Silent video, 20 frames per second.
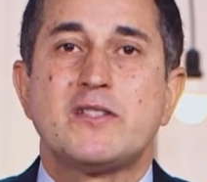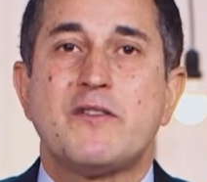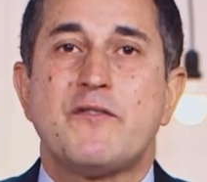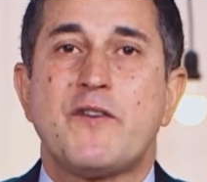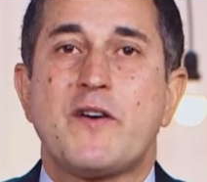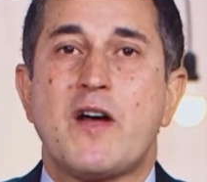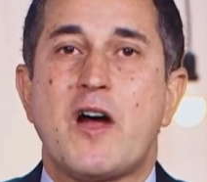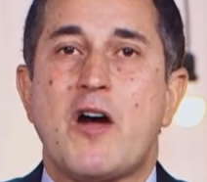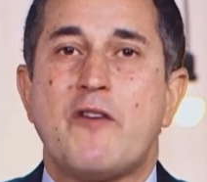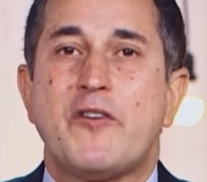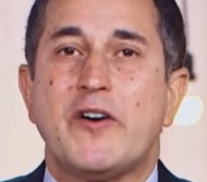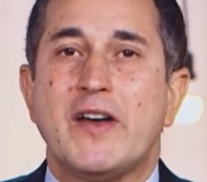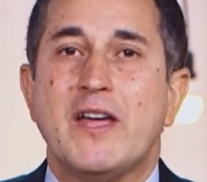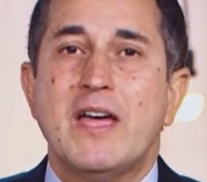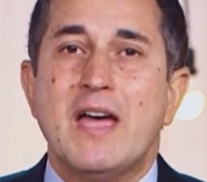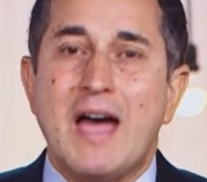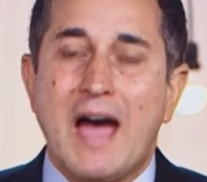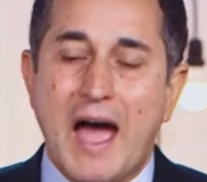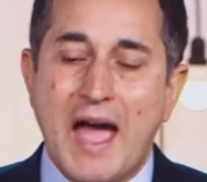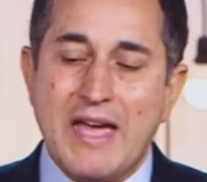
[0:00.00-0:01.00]
Io ti
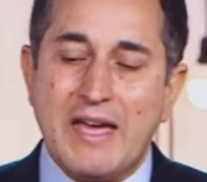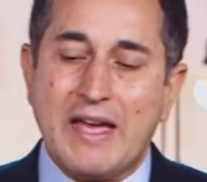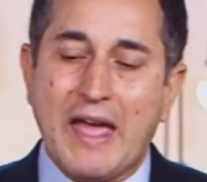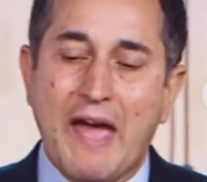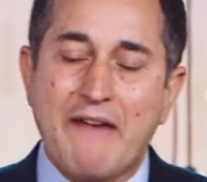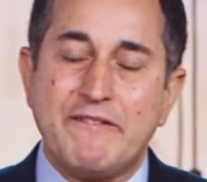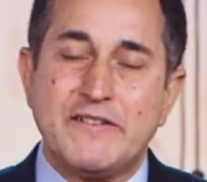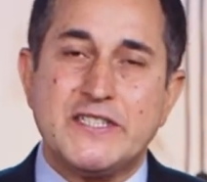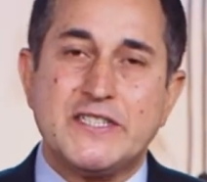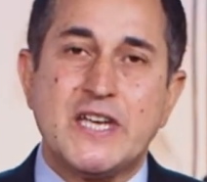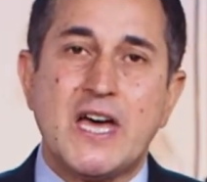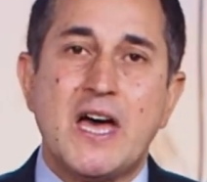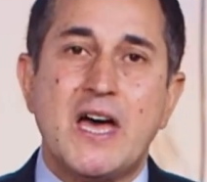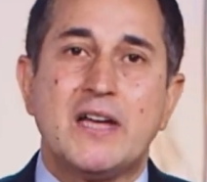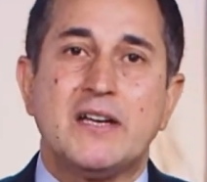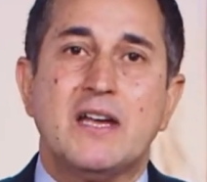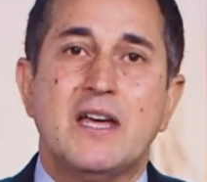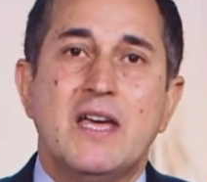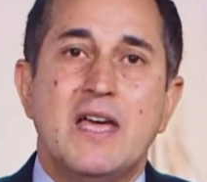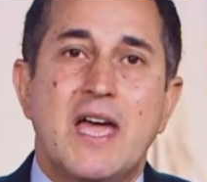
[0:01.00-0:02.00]
amo così tanto che
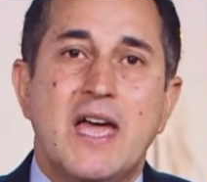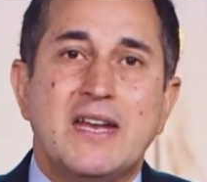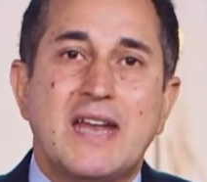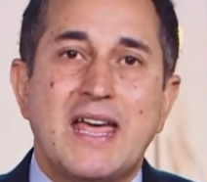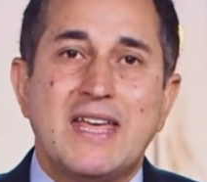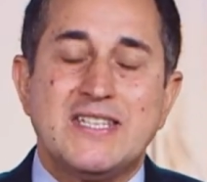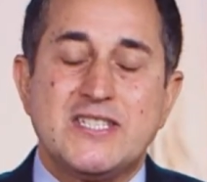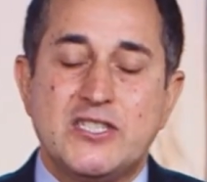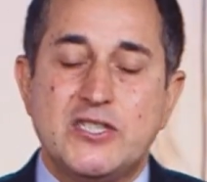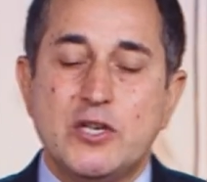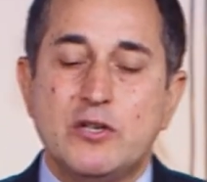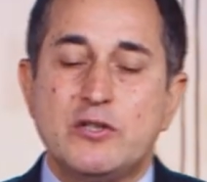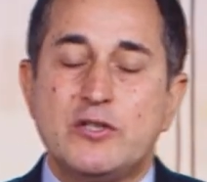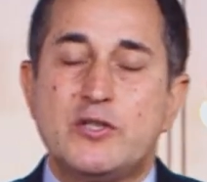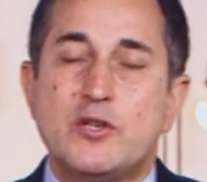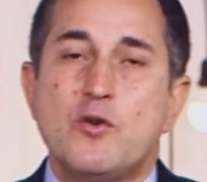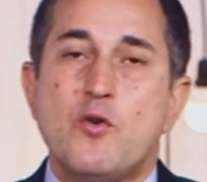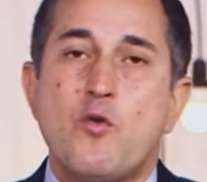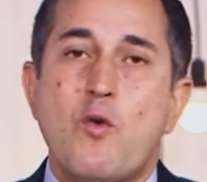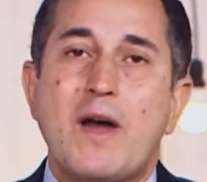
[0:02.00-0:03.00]
ho dato il mio
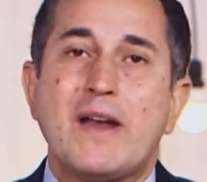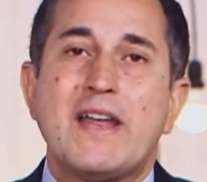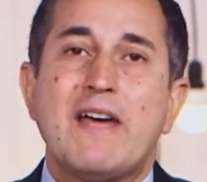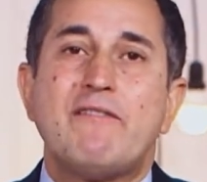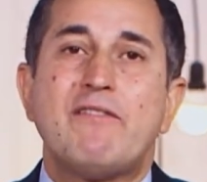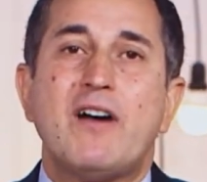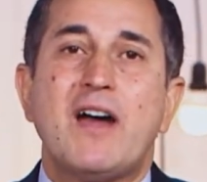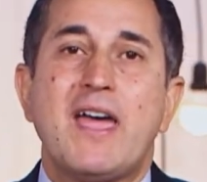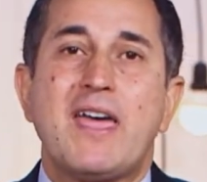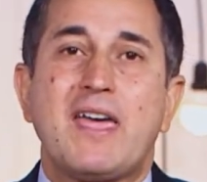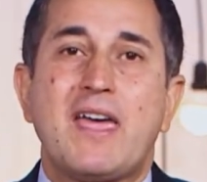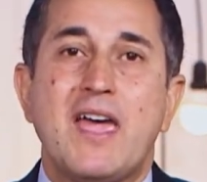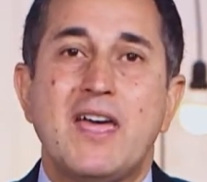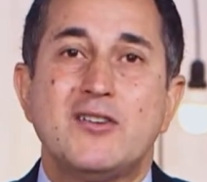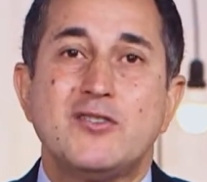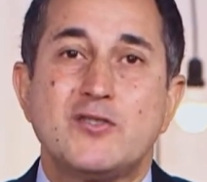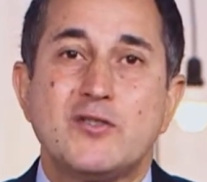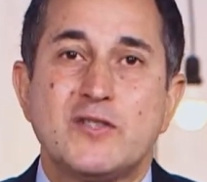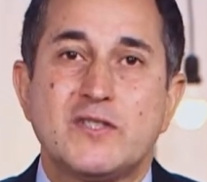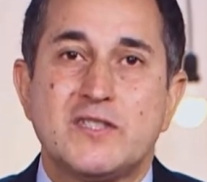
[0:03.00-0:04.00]
unigenito figlio a
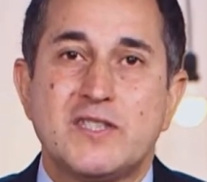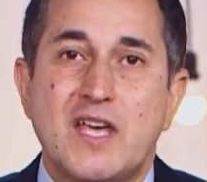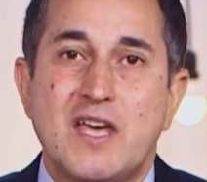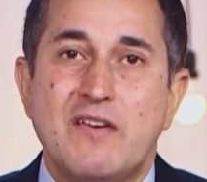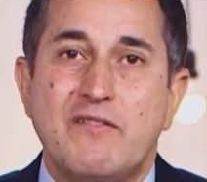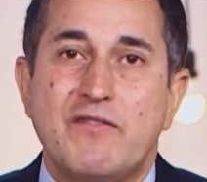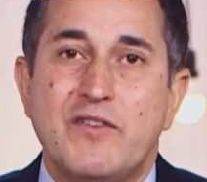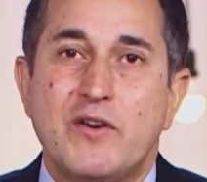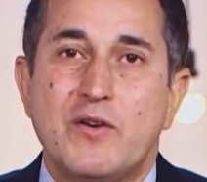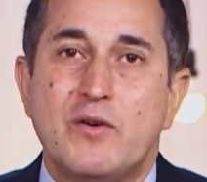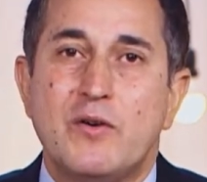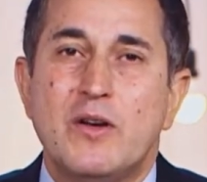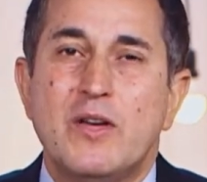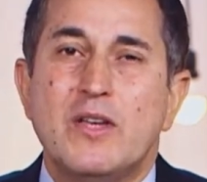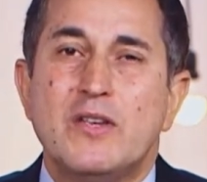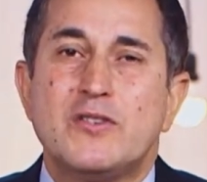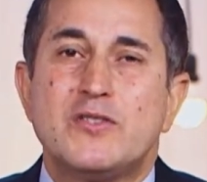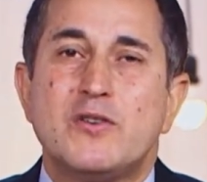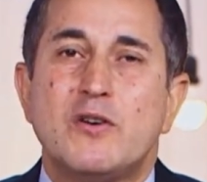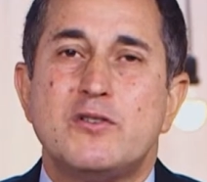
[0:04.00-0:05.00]
morire per te
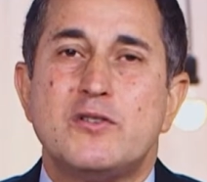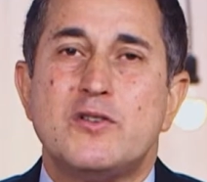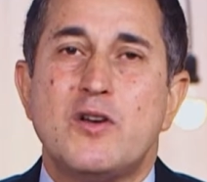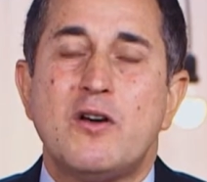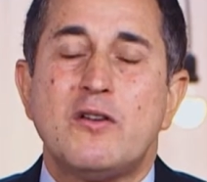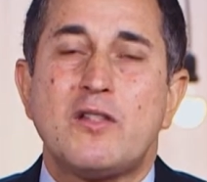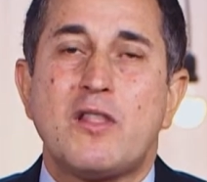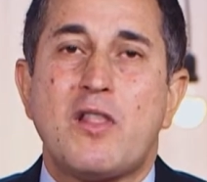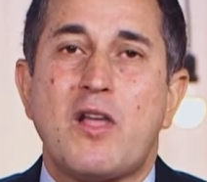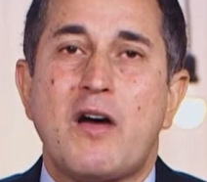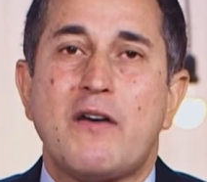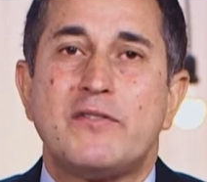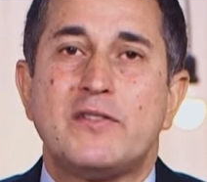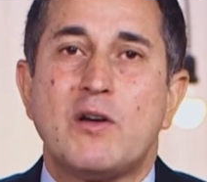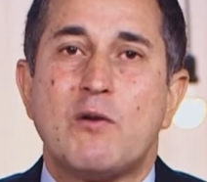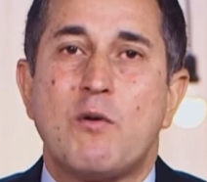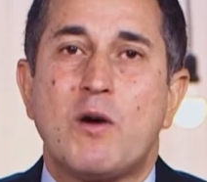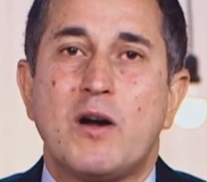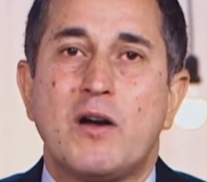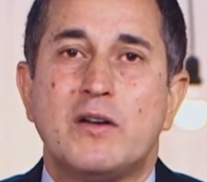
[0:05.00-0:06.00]
sulla croce del
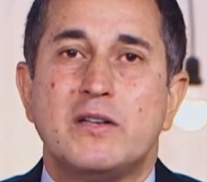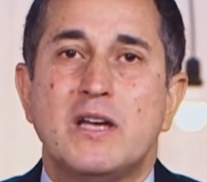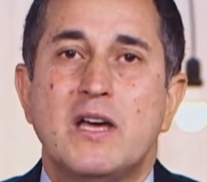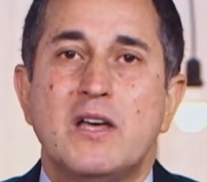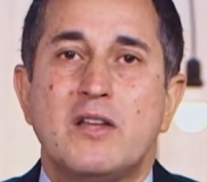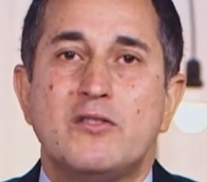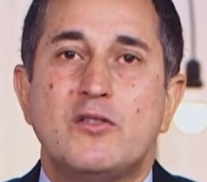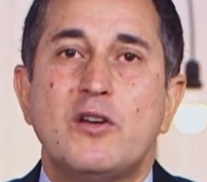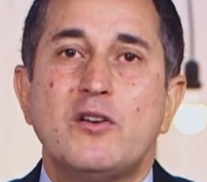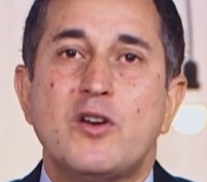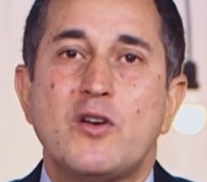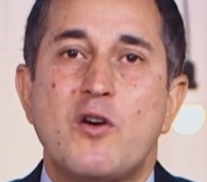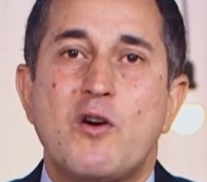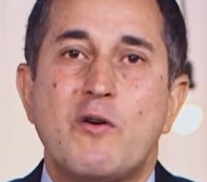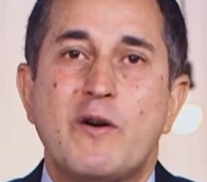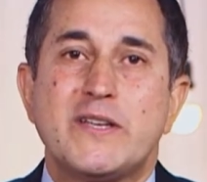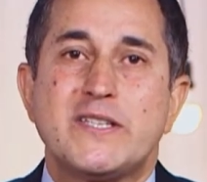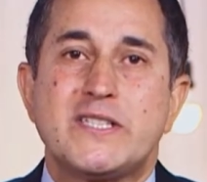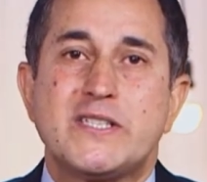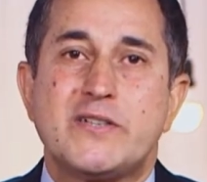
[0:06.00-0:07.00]
Calvario. Io ho
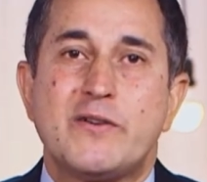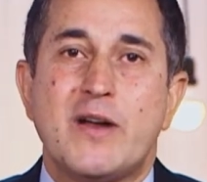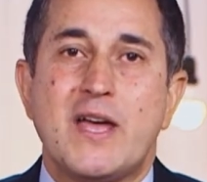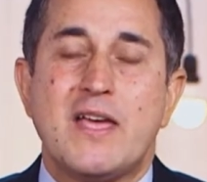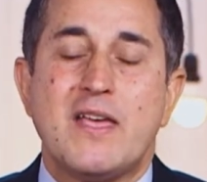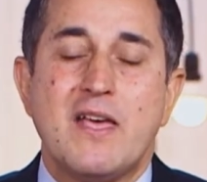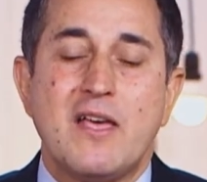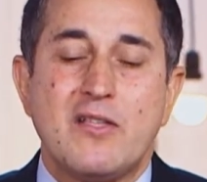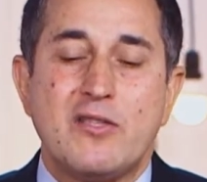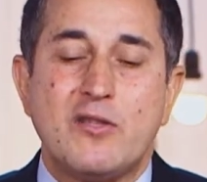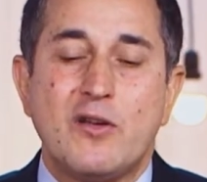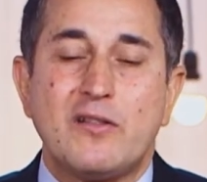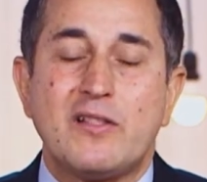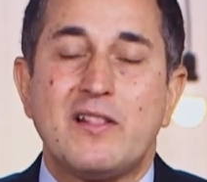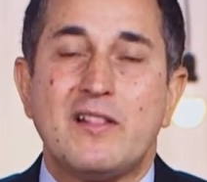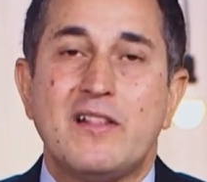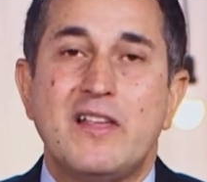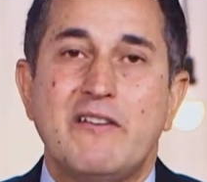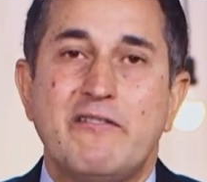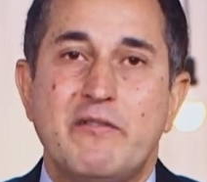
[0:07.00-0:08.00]
fatto e continuo
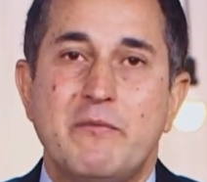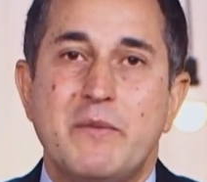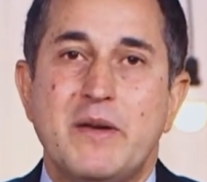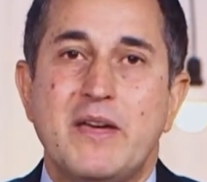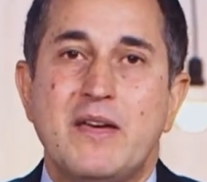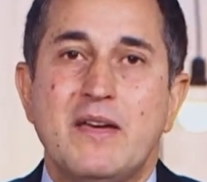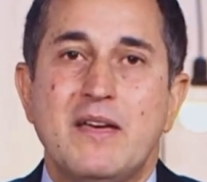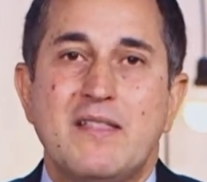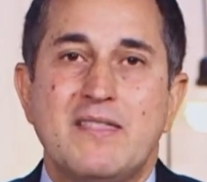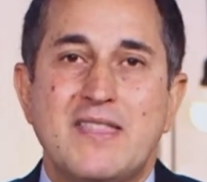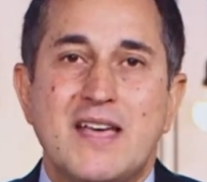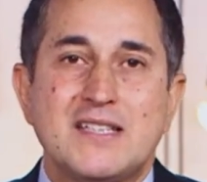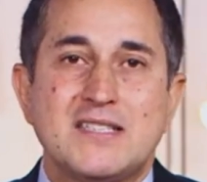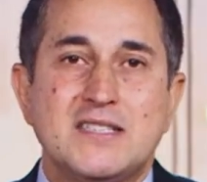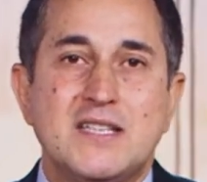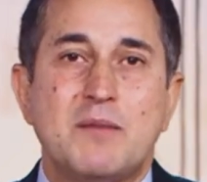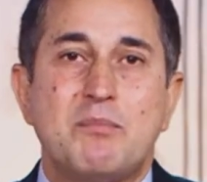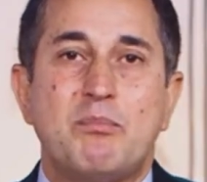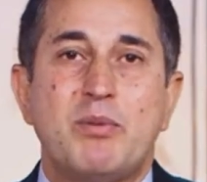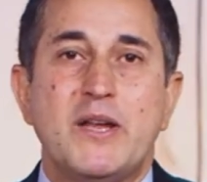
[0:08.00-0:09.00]
a fare tutto ciò che
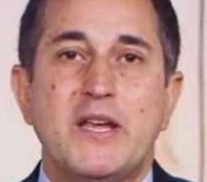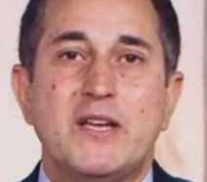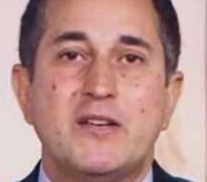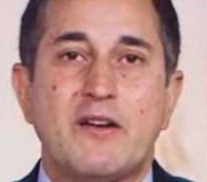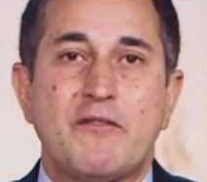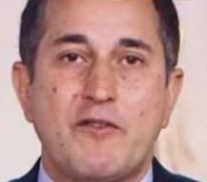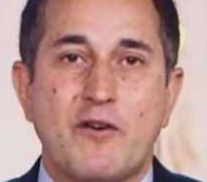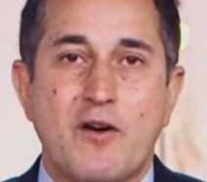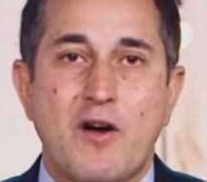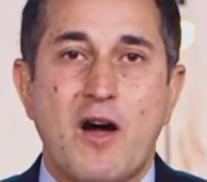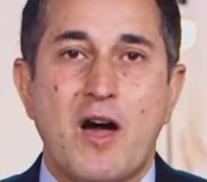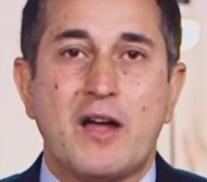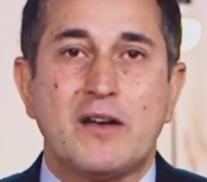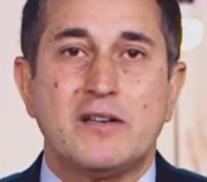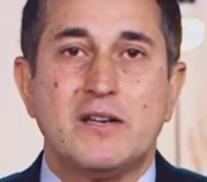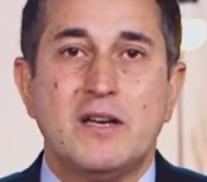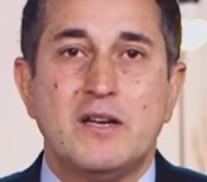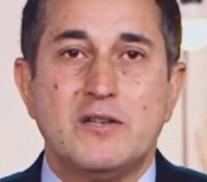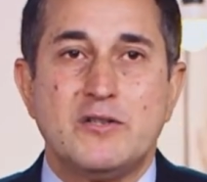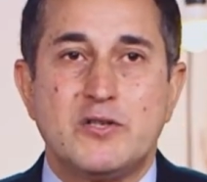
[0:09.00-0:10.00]
posso per
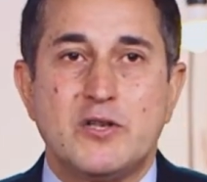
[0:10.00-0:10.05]
salvarti.